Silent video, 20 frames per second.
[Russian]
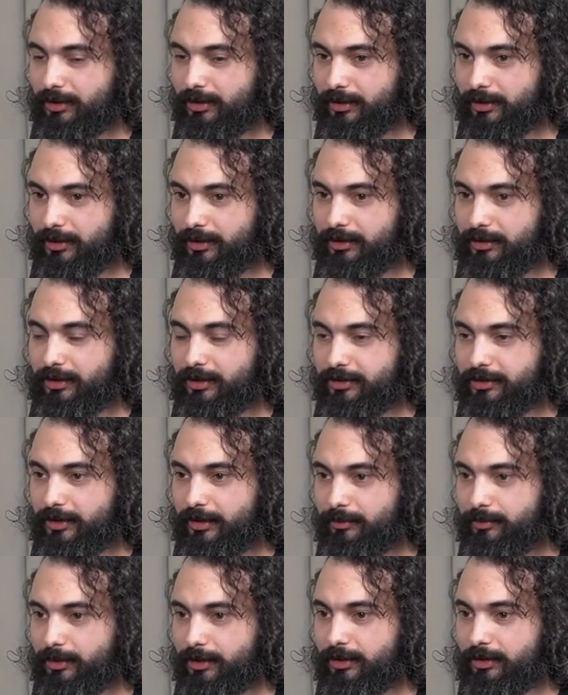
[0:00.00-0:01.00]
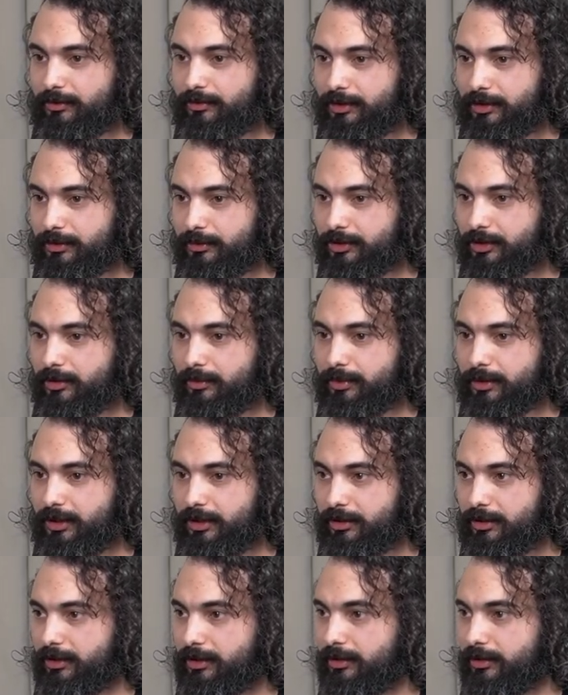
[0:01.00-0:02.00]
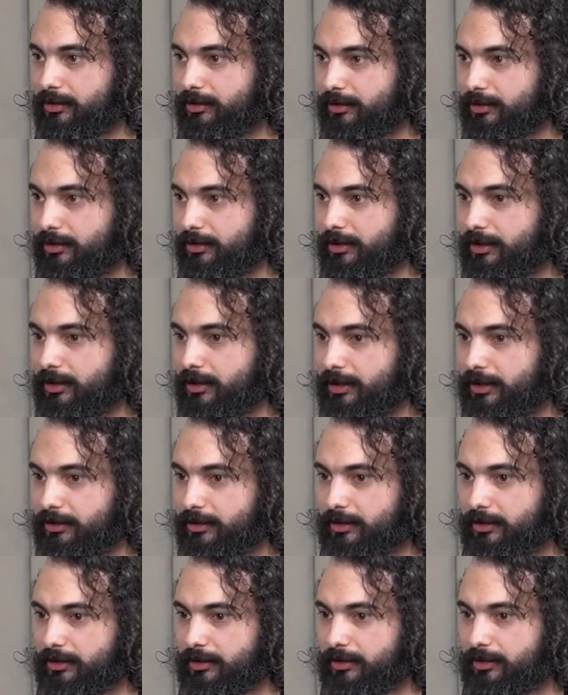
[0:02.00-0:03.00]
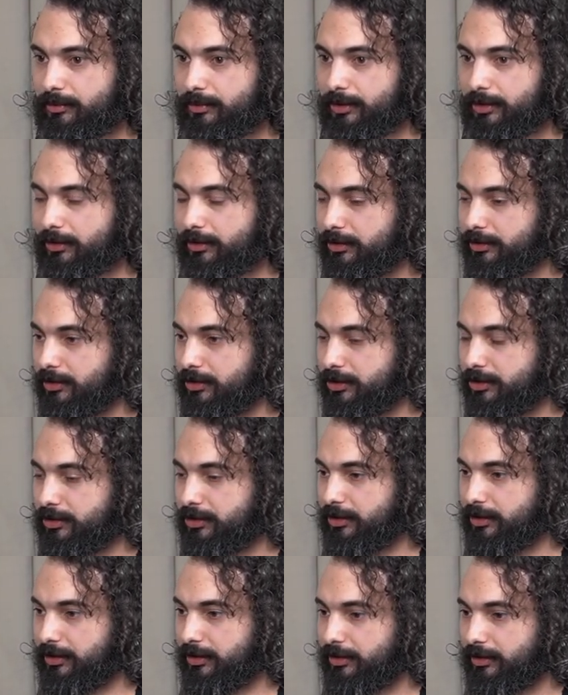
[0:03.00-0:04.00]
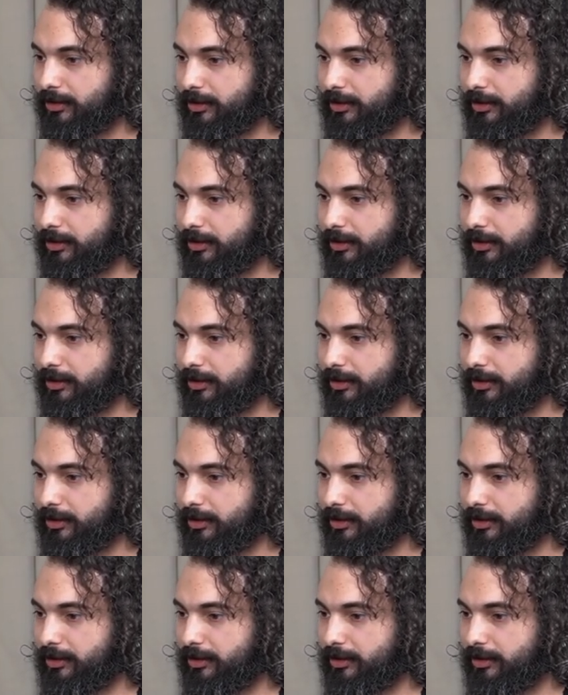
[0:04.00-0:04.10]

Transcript: А если мы видим скопление а, клеток патологических